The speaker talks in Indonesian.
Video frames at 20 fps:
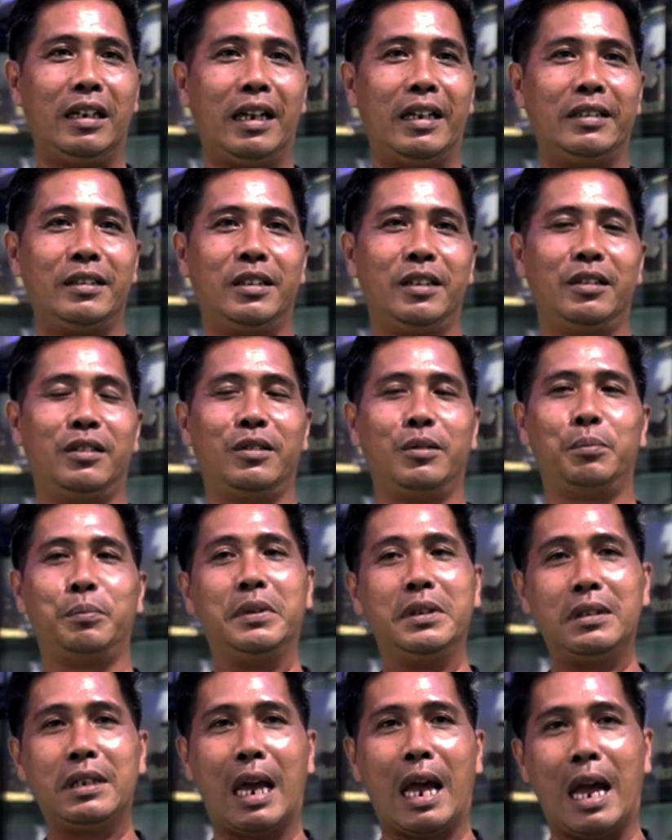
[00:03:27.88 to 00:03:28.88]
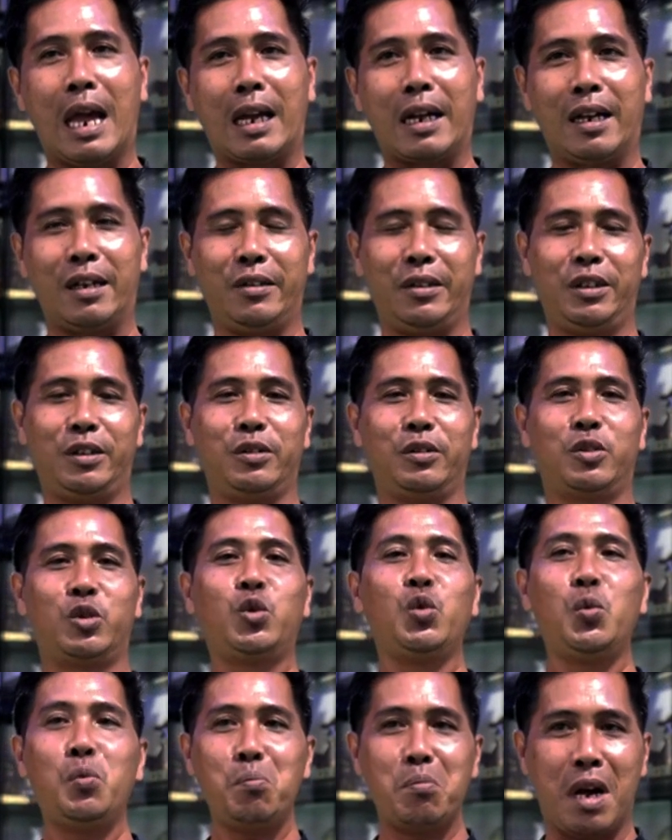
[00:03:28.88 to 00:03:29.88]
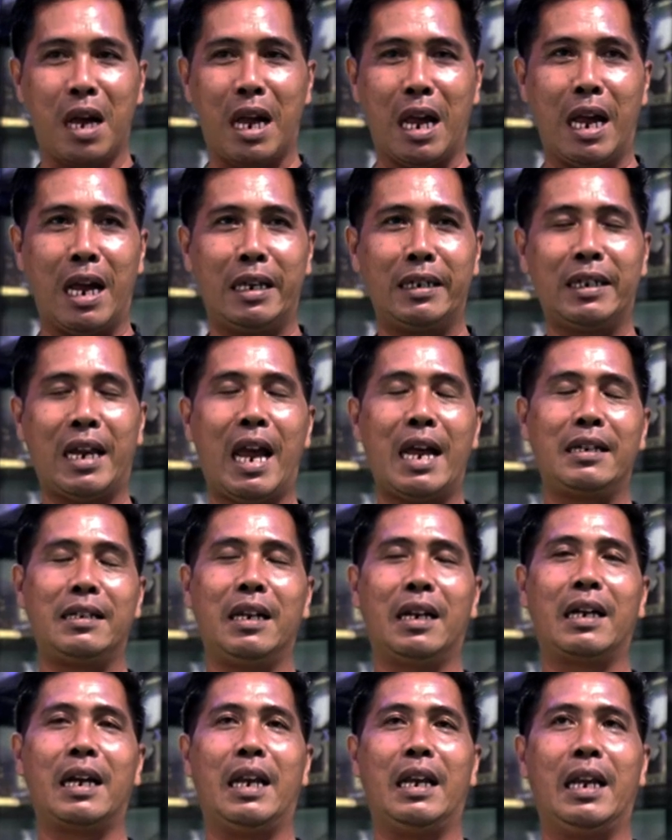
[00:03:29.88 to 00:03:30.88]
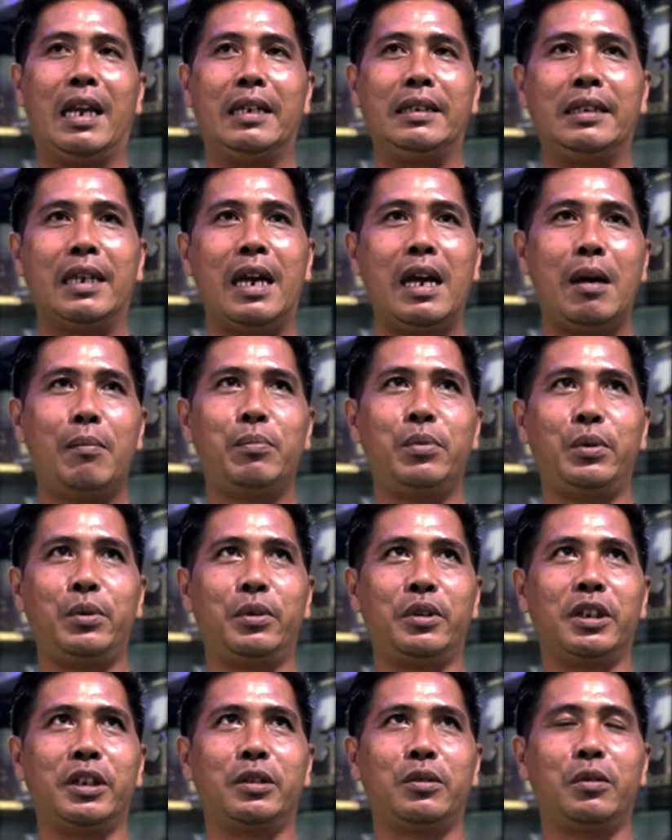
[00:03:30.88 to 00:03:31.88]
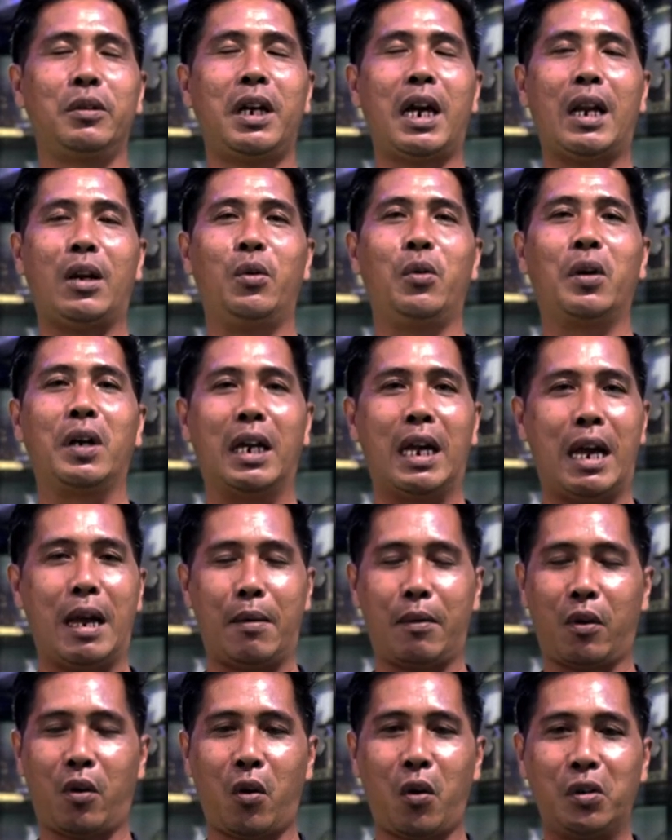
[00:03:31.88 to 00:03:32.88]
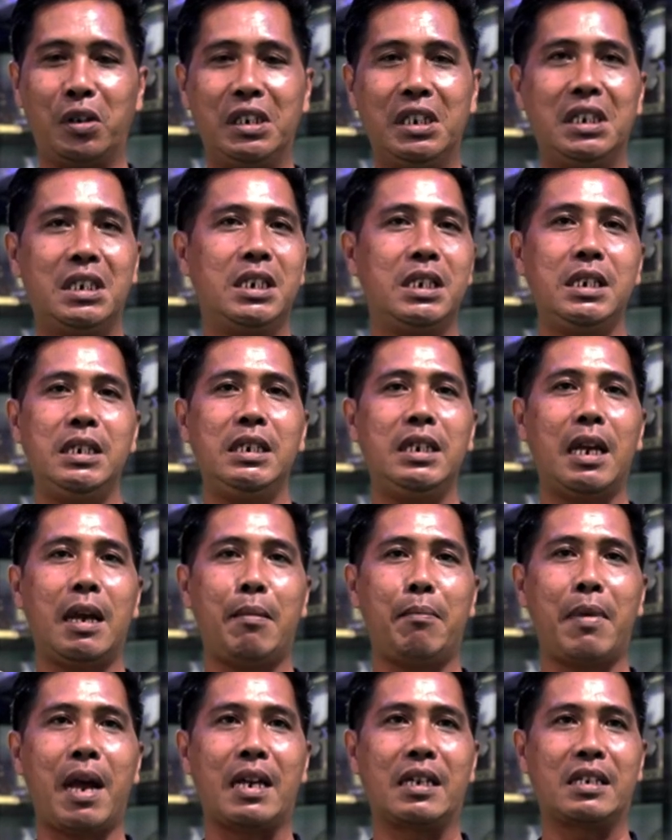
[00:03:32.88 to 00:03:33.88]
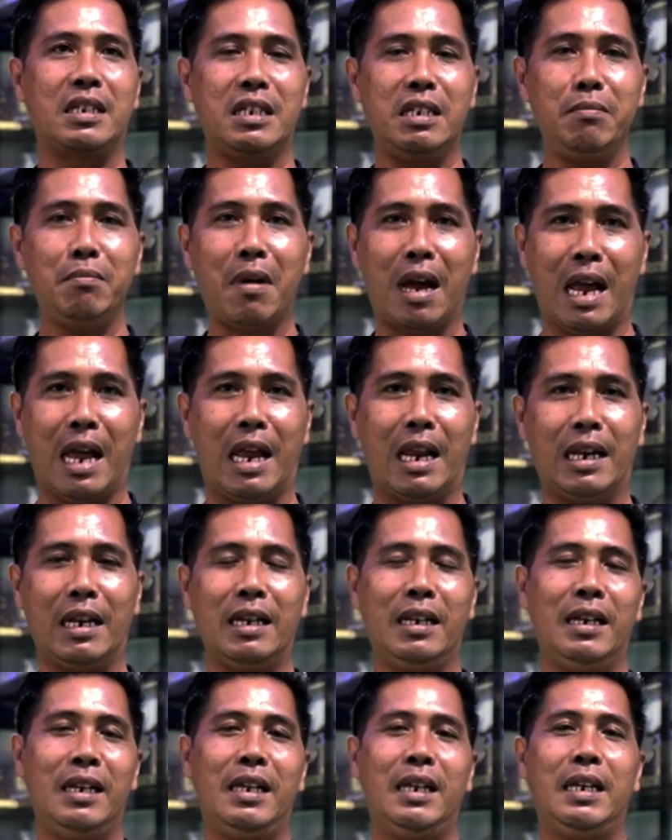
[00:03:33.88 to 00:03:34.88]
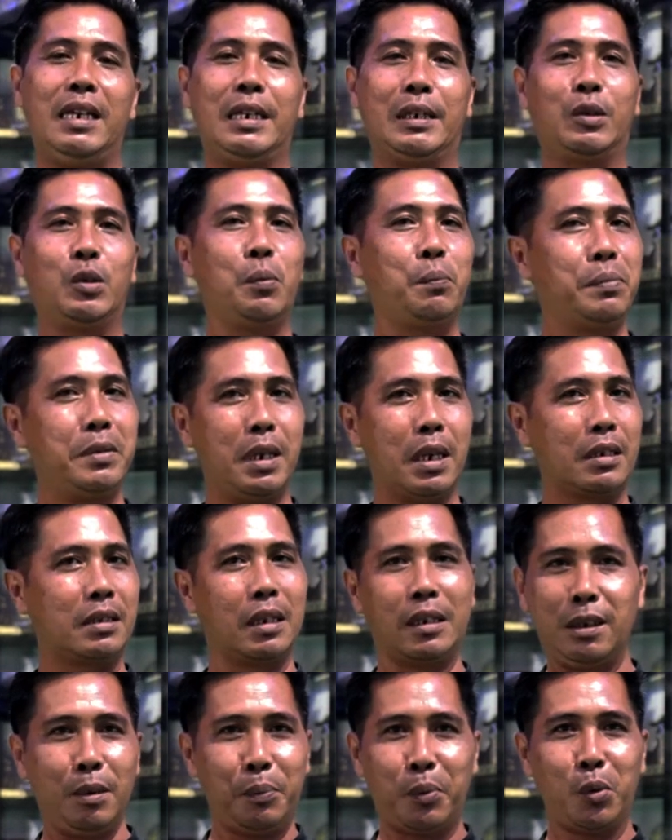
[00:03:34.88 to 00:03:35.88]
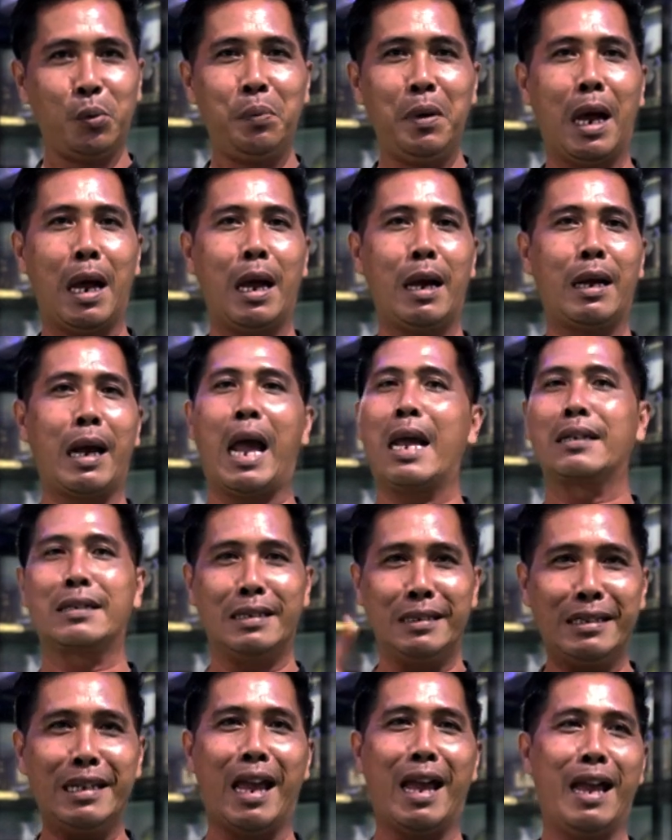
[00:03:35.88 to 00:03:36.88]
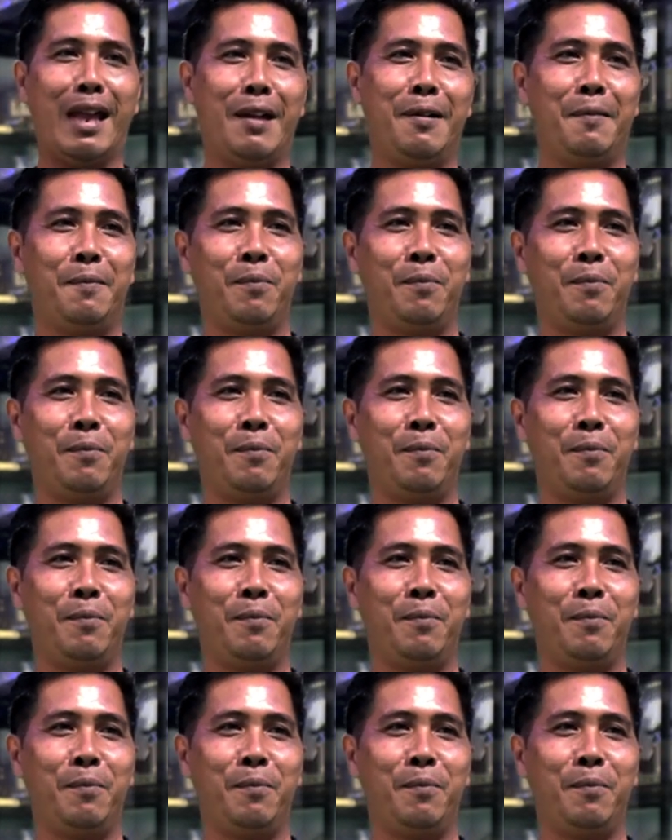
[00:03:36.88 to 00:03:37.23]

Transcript: kan gitu bisa kalau itu cuman ada kalanya burung itu kalau nggak kondisinya maksimal itu biasanya berubah ke aslinya